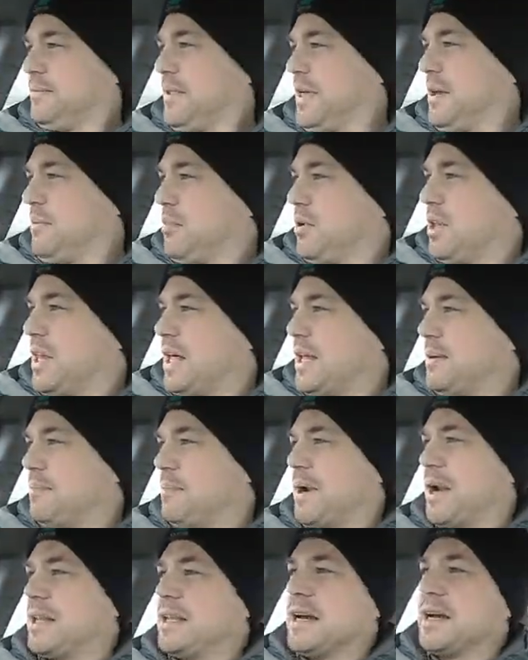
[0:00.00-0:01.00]
rebolar na
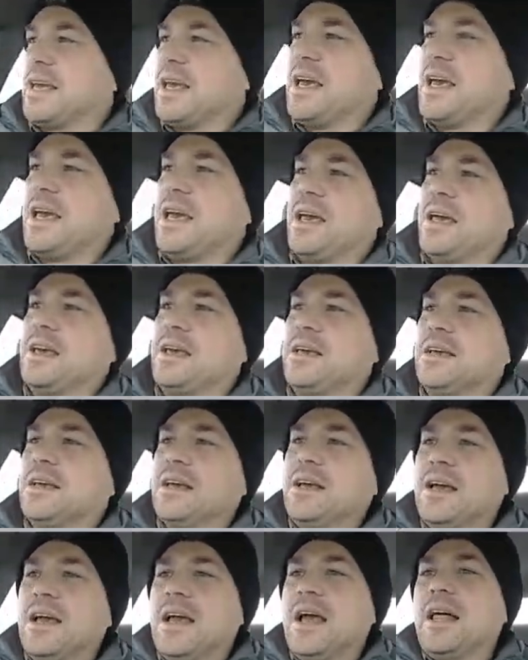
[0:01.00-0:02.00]
parada gay,
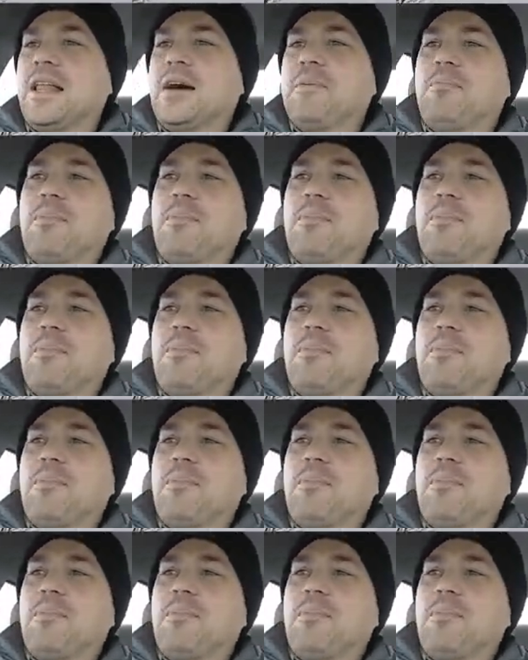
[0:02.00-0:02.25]
ela